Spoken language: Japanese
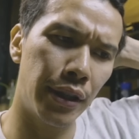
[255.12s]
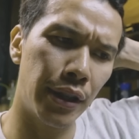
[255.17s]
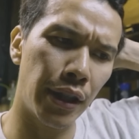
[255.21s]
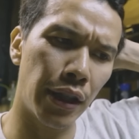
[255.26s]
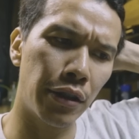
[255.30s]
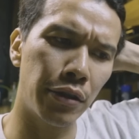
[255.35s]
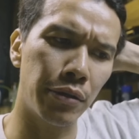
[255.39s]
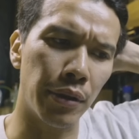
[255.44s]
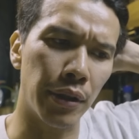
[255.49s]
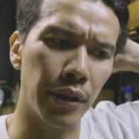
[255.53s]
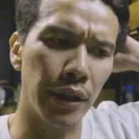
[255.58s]
ちゃ
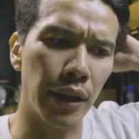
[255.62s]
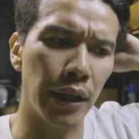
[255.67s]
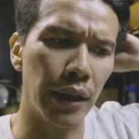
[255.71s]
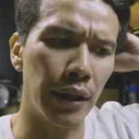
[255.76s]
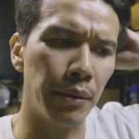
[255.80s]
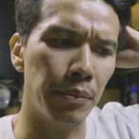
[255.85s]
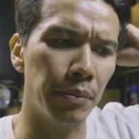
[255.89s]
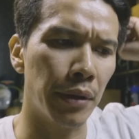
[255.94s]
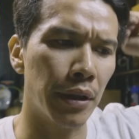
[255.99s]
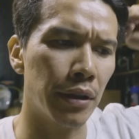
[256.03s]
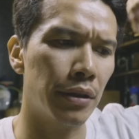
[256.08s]
くはな
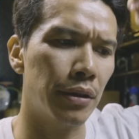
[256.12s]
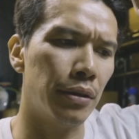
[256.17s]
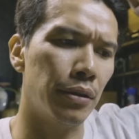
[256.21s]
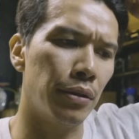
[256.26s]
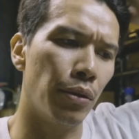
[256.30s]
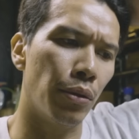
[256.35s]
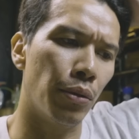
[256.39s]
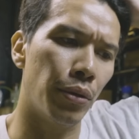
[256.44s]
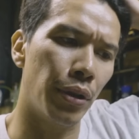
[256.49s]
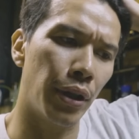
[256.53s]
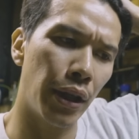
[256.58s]
ります
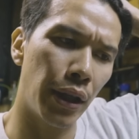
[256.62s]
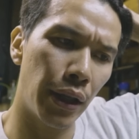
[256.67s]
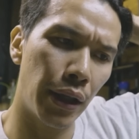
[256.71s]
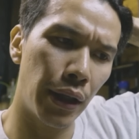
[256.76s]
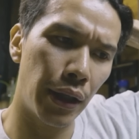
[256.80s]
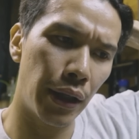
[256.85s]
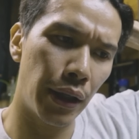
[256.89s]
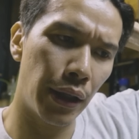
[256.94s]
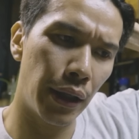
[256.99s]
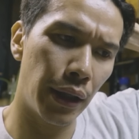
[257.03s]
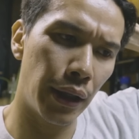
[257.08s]
よ
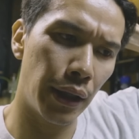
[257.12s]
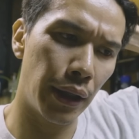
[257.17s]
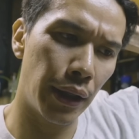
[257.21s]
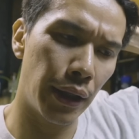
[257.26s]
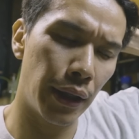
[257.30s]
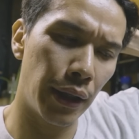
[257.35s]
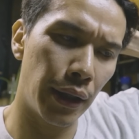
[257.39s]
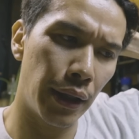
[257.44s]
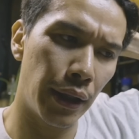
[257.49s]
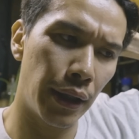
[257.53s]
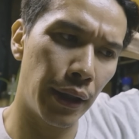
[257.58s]

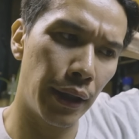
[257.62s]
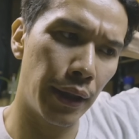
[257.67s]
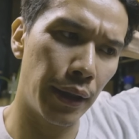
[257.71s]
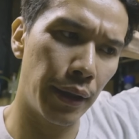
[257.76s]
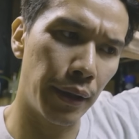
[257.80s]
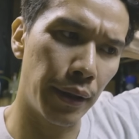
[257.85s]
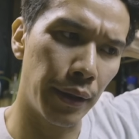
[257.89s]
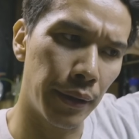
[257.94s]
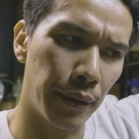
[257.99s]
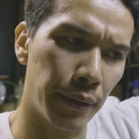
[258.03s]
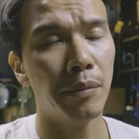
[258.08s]

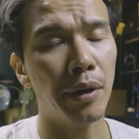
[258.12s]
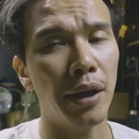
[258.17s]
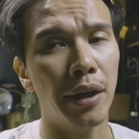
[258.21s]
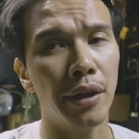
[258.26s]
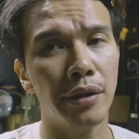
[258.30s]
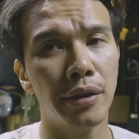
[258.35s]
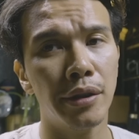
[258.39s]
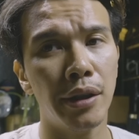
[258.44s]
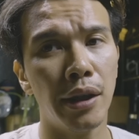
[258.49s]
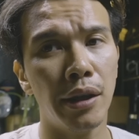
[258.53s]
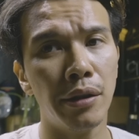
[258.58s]
ね。まあ、
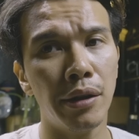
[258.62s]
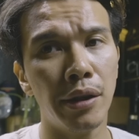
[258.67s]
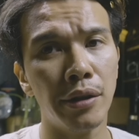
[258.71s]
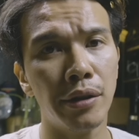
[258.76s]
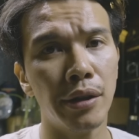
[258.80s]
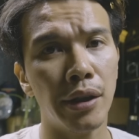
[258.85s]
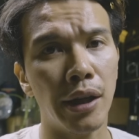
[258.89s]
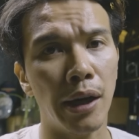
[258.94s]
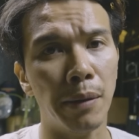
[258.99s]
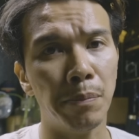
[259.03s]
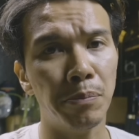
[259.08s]

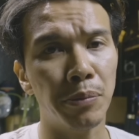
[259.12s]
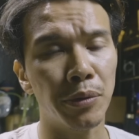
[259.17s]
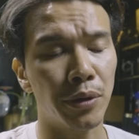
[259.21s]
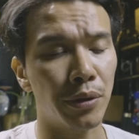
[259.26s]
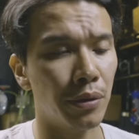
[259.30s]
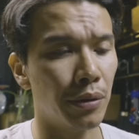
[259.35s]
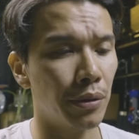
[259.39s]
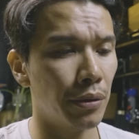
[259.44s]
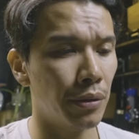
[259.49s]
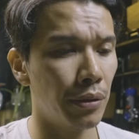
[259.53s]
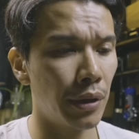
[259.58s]
エスエヌエス にアップ
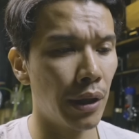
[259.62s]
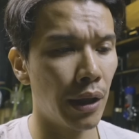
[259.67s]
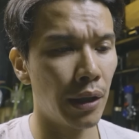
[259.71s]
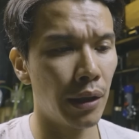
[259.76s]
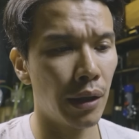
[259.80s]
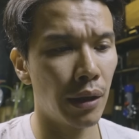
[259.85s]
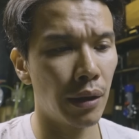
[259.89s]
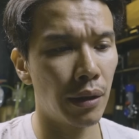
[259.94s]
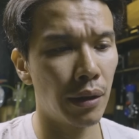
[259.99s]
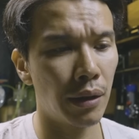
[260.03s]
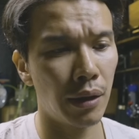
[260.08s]
するぐらい
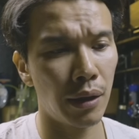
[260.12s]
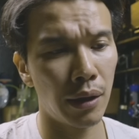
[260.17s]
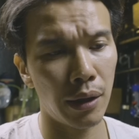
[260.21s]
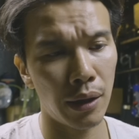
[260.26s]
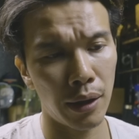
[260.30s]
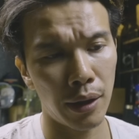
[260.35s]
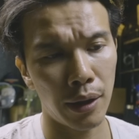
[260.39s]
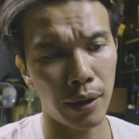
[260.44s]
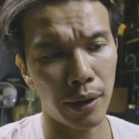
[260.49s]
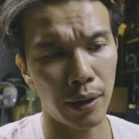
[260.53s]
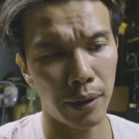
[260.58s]
だった
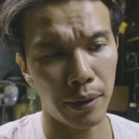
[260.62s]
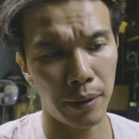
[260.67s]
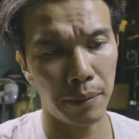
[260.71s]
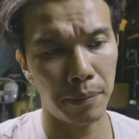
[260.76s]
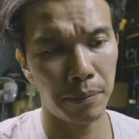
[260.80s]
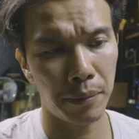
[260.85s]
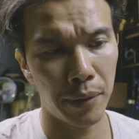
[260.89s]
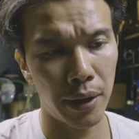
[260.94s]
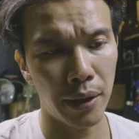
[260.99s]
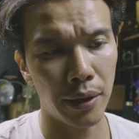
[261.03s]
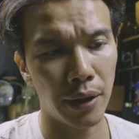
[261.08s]
ら、
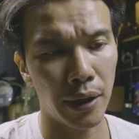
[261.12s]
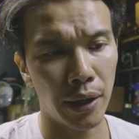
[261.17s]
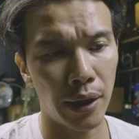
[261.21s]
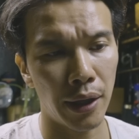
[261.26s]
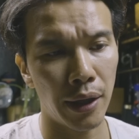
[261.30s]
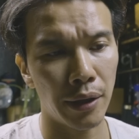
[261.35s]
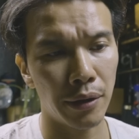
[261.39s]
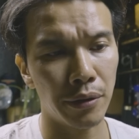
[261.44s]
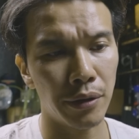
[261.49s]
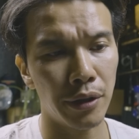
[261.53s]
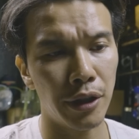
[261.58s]
まあ、なな
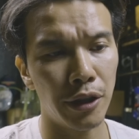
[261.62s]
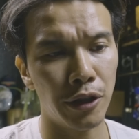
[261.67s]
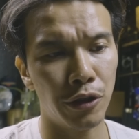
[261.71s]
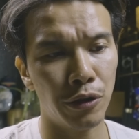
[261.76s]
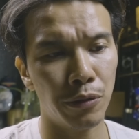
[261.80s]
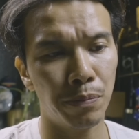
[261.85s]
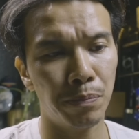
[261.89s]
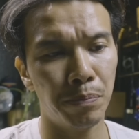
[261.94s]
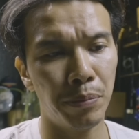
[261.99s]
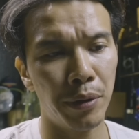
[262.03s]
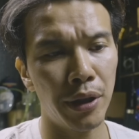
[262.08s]
ひゃくに
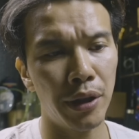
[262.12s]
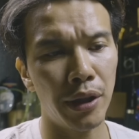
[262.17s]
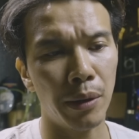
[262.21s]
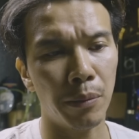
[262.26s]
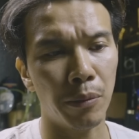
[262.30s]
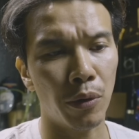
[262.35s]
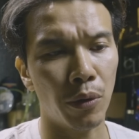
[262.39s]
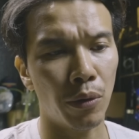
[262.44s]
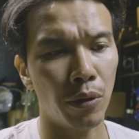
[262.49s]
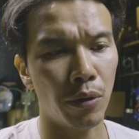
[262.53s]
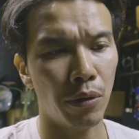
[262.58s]
じゅっピー で
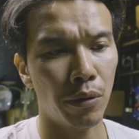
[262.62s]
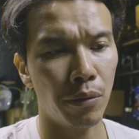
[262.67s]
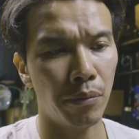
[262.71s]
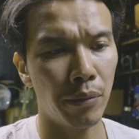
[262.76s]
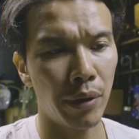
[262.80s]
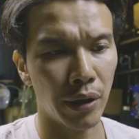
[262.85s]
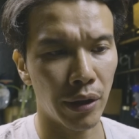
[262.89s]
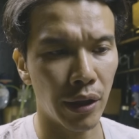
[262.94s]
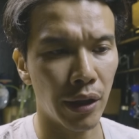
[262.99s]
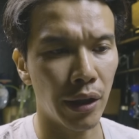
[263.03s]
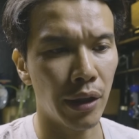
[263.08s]
も、
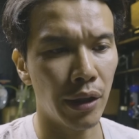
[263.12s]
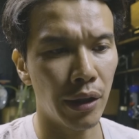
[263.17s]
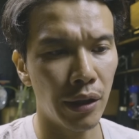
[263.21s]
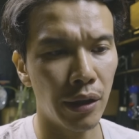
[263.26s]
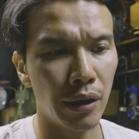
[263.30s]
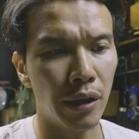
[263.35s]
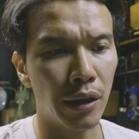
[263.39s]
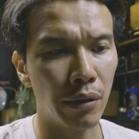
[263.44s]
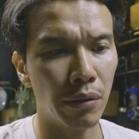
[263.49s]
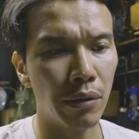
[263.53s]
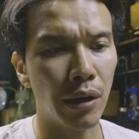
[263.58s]
まあ
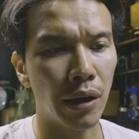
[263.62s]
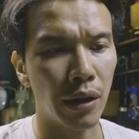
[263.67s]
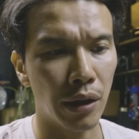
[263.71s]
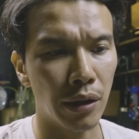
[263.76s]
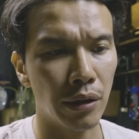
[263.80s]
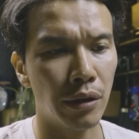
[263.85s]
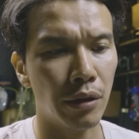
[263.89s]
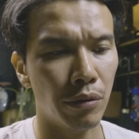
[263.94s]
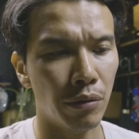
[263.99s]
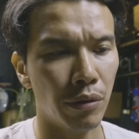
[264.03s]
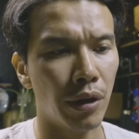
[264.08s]
ギリギリいけるか
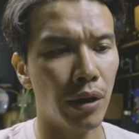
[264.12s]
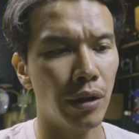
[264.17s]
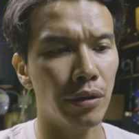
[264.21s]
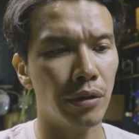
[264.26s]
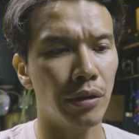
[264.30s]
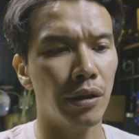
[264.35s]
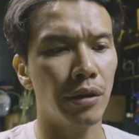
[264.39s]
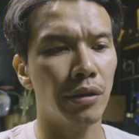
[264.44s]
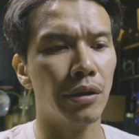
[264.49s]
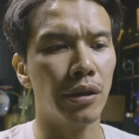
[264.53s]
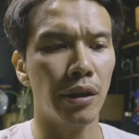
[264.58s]
なっていう感
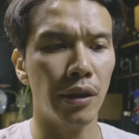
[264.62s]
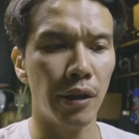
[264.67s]
じですか